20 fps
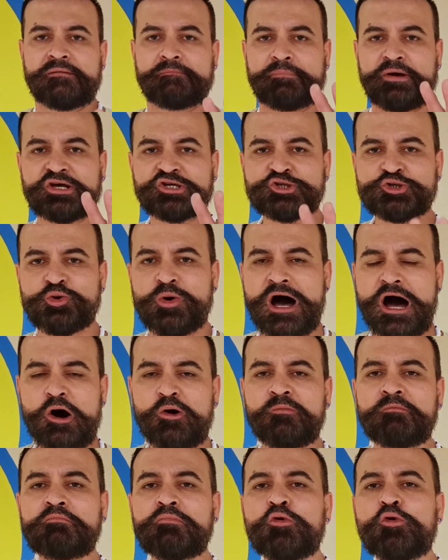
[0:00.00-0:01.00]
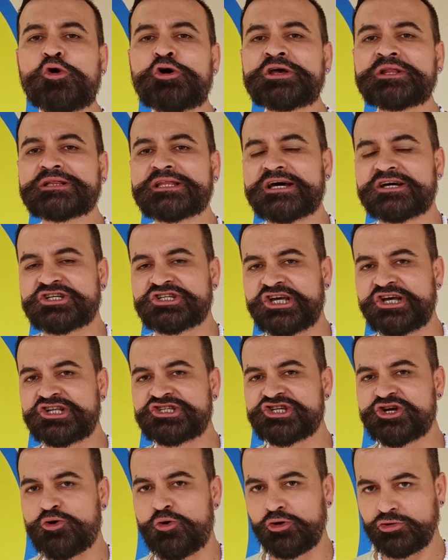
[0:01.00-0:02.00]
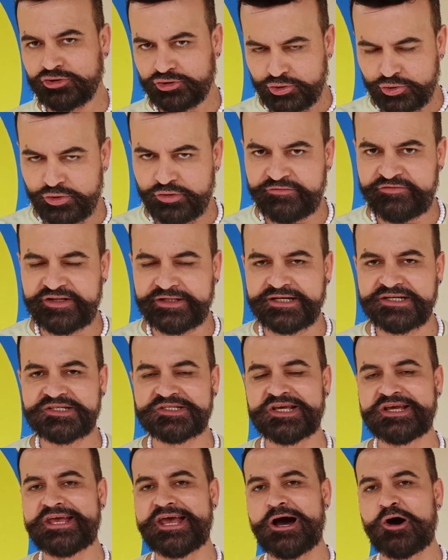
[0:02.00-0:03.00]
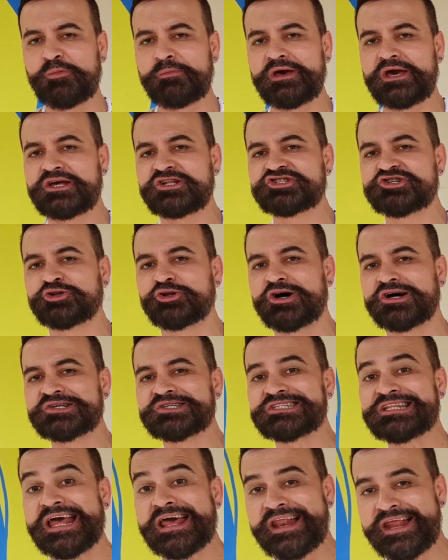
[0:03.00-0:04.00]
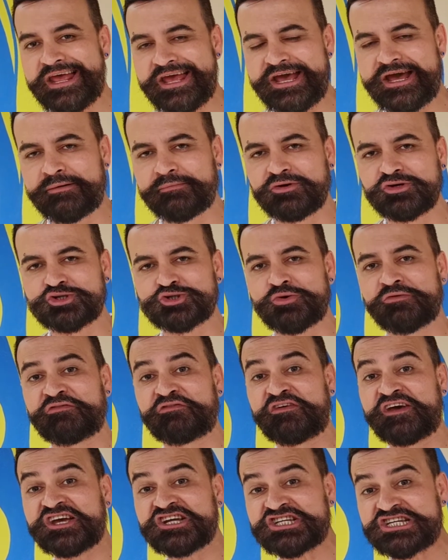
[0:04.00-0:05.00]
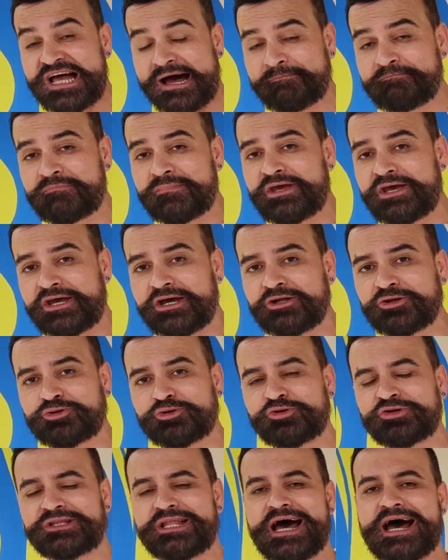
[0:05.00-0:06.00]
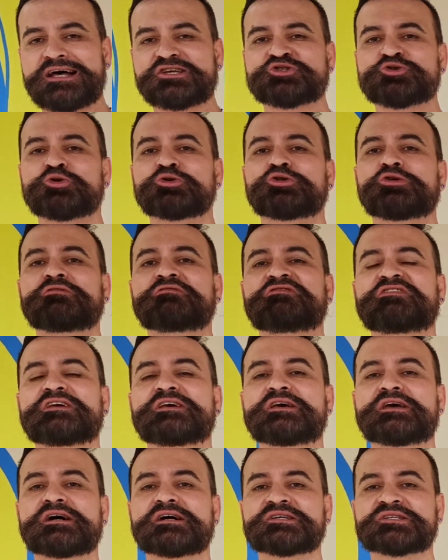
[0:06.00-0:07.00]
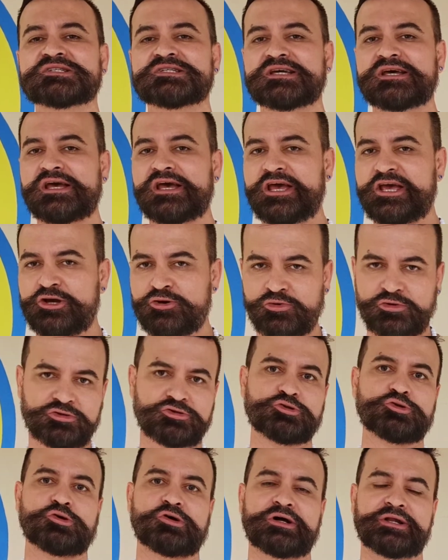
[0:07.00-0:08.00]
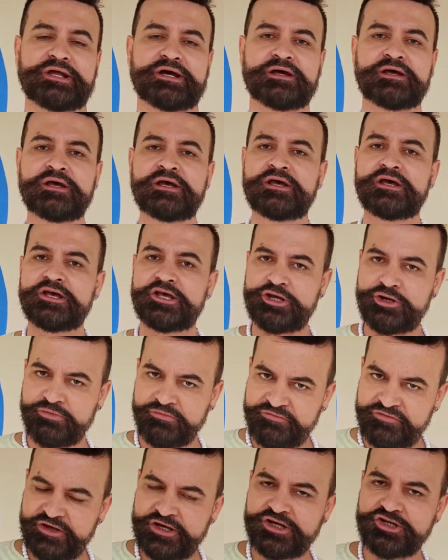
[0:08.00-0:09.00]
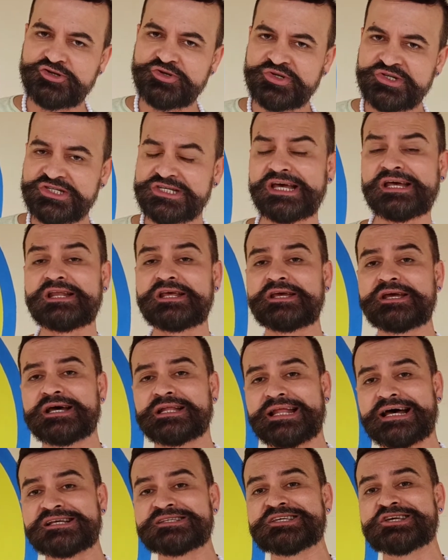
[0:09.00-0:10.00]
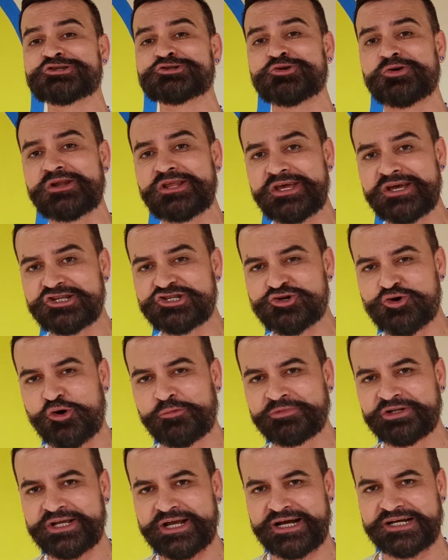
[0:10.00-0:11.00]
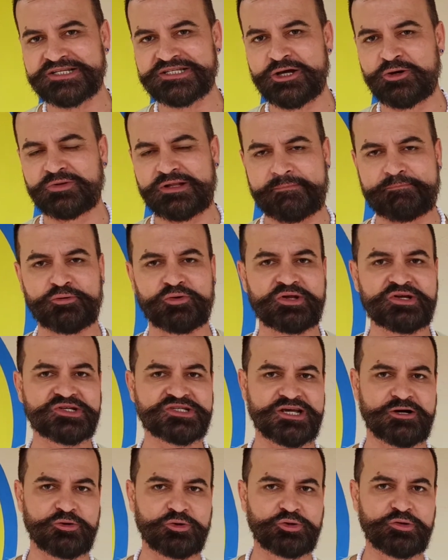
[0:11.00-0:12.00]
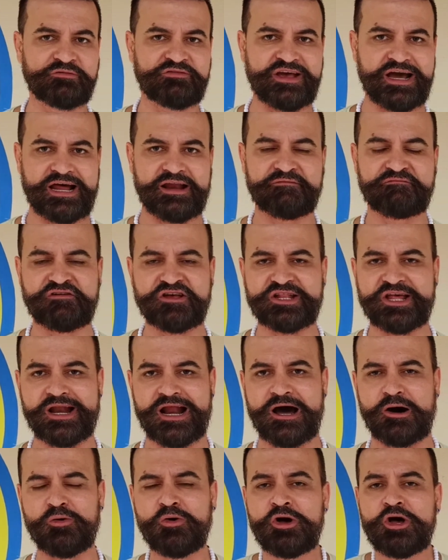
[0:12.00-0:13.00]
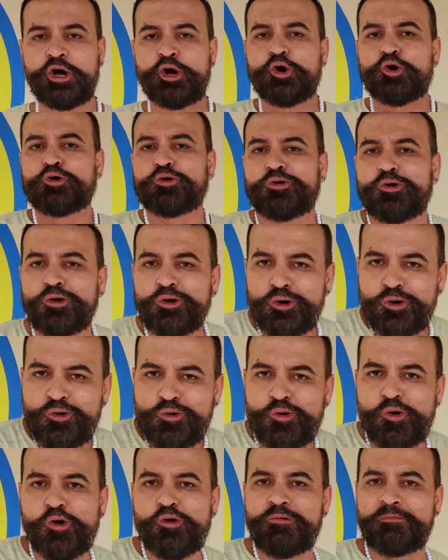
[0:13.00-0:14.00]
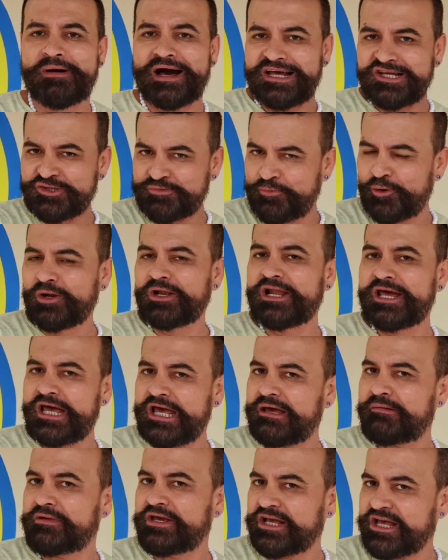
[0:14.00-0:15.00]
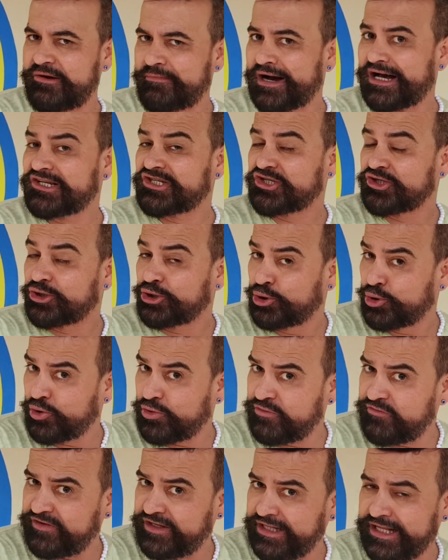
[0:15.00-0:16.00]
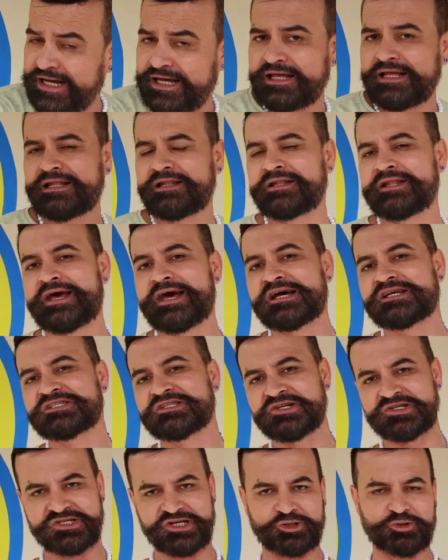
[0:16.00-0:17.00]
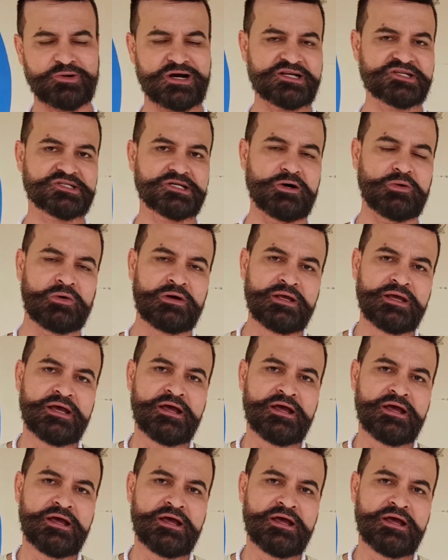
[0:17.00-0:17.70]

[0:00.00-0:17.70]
Pessoal, muita gente com dúvida se realmente nós teremos o fechamento das rodovias em Rondônia. E um vídeo que seria da assessoria de comunicação da Polícia Rodoviária Federal colocou mais polêmica e mais dúvida nesta situação.